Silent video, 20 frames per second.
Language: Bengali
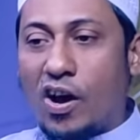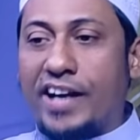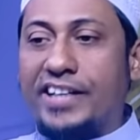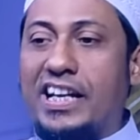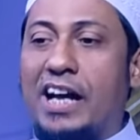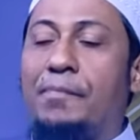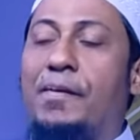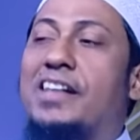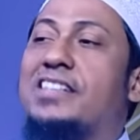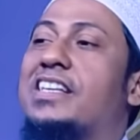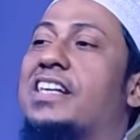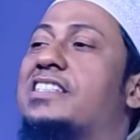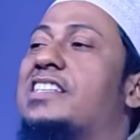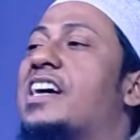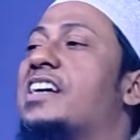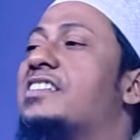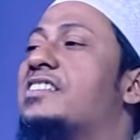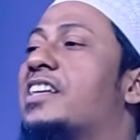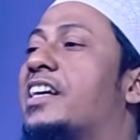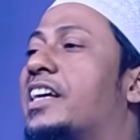নয়টা বাজে
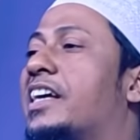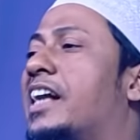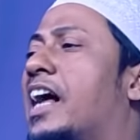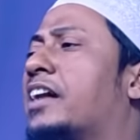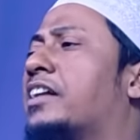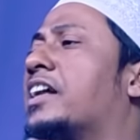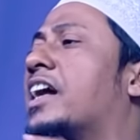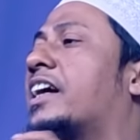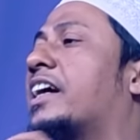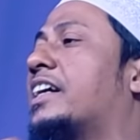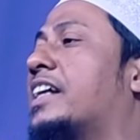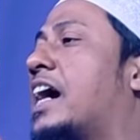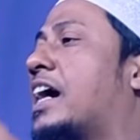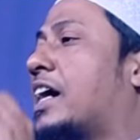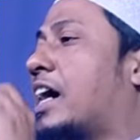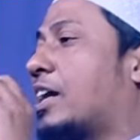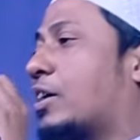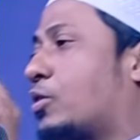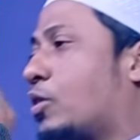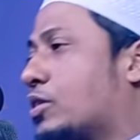যে জিকির আল্লাহকে
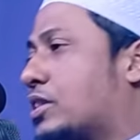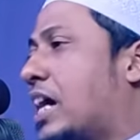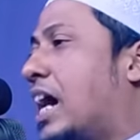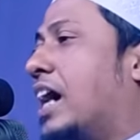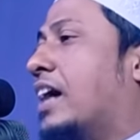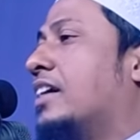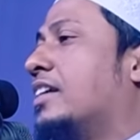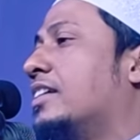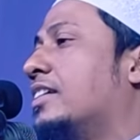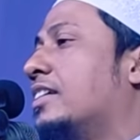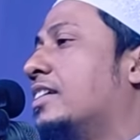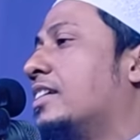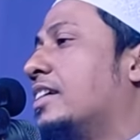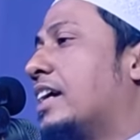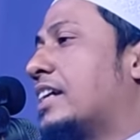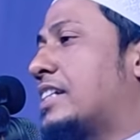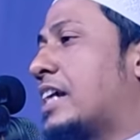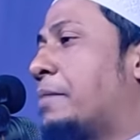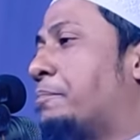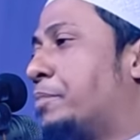ডাকার কথা
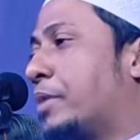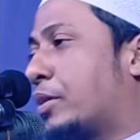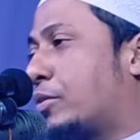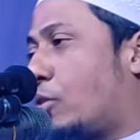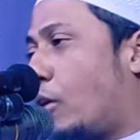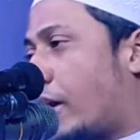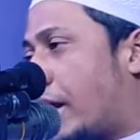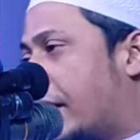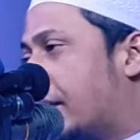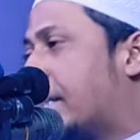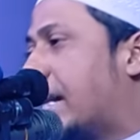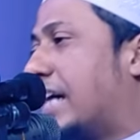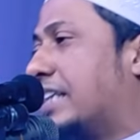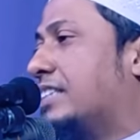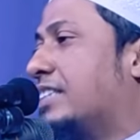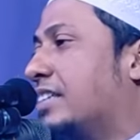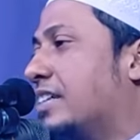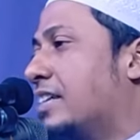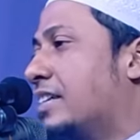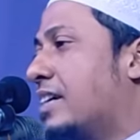এটা আপনি করেন নাই
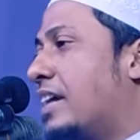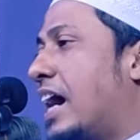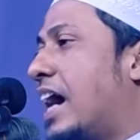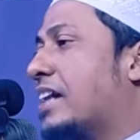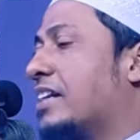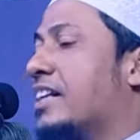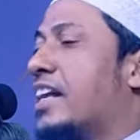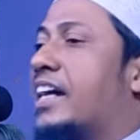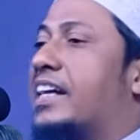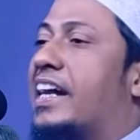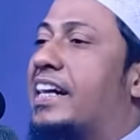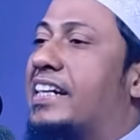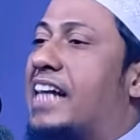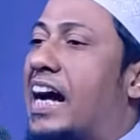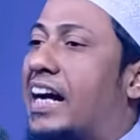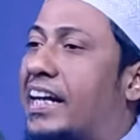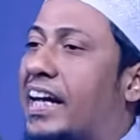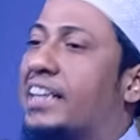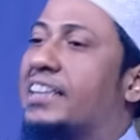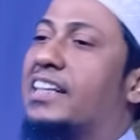আল্লাহকে
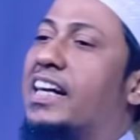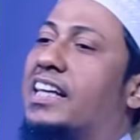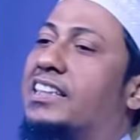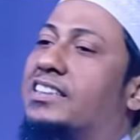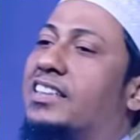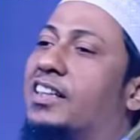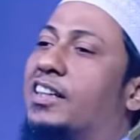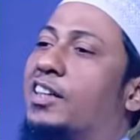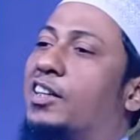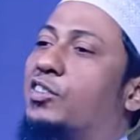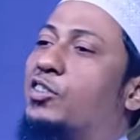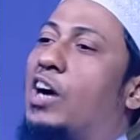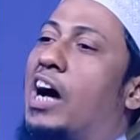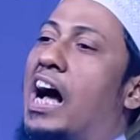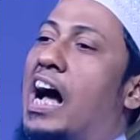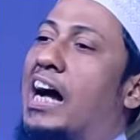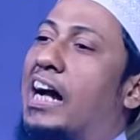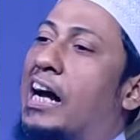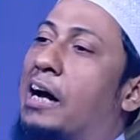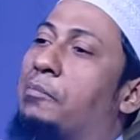ডাকেন নাই তো
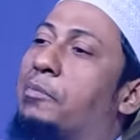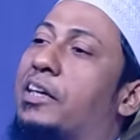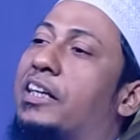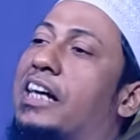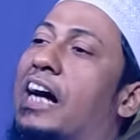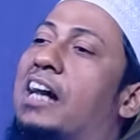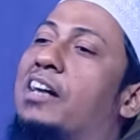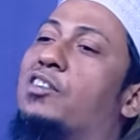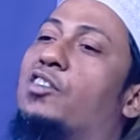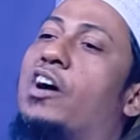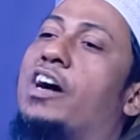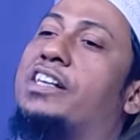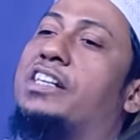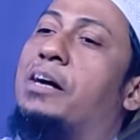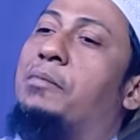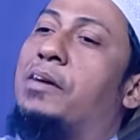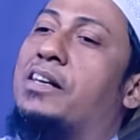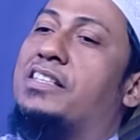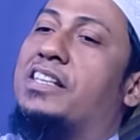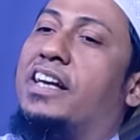আগামীকাল
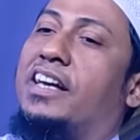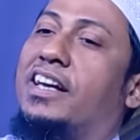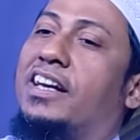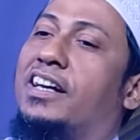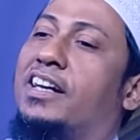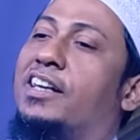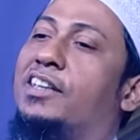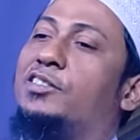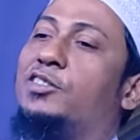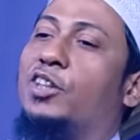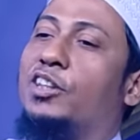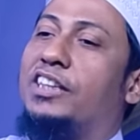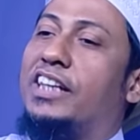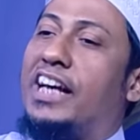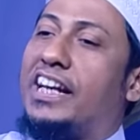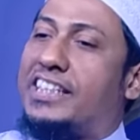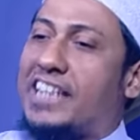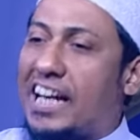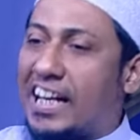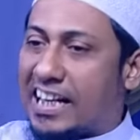নয়টা বাজে যদি
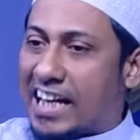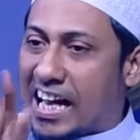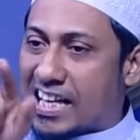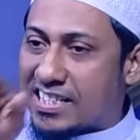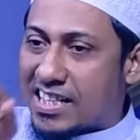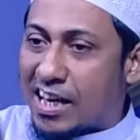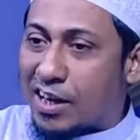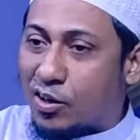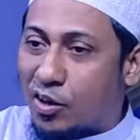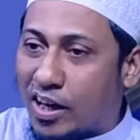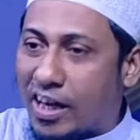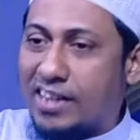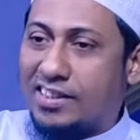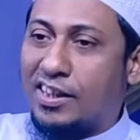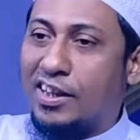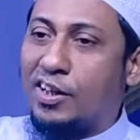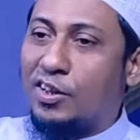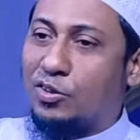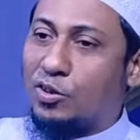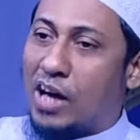এটার কাজা করেন
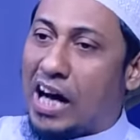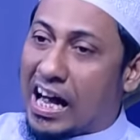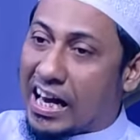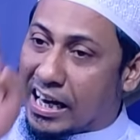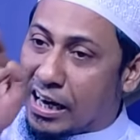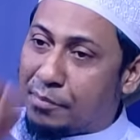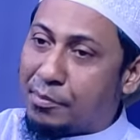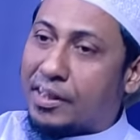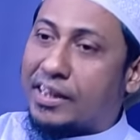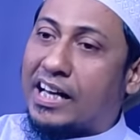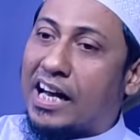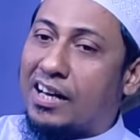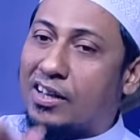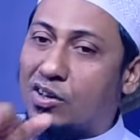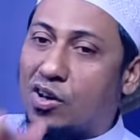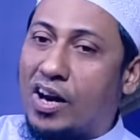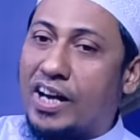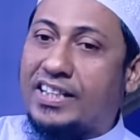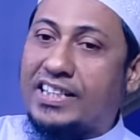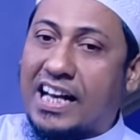তো আগামীকাল
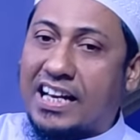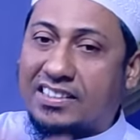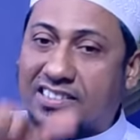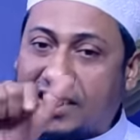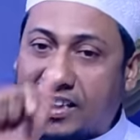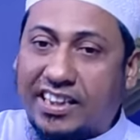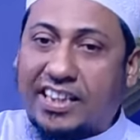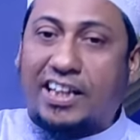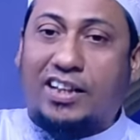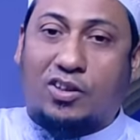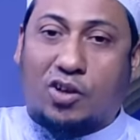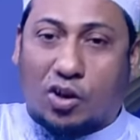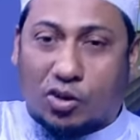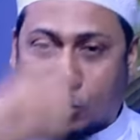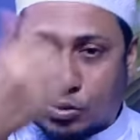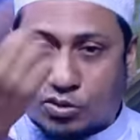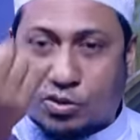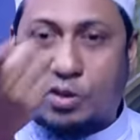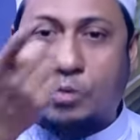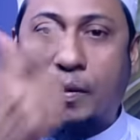নয়টার জিকির
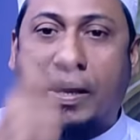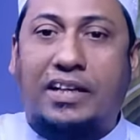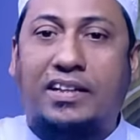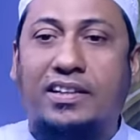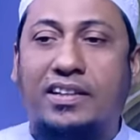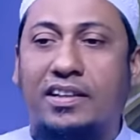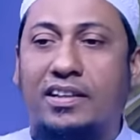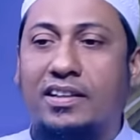কখন করবেন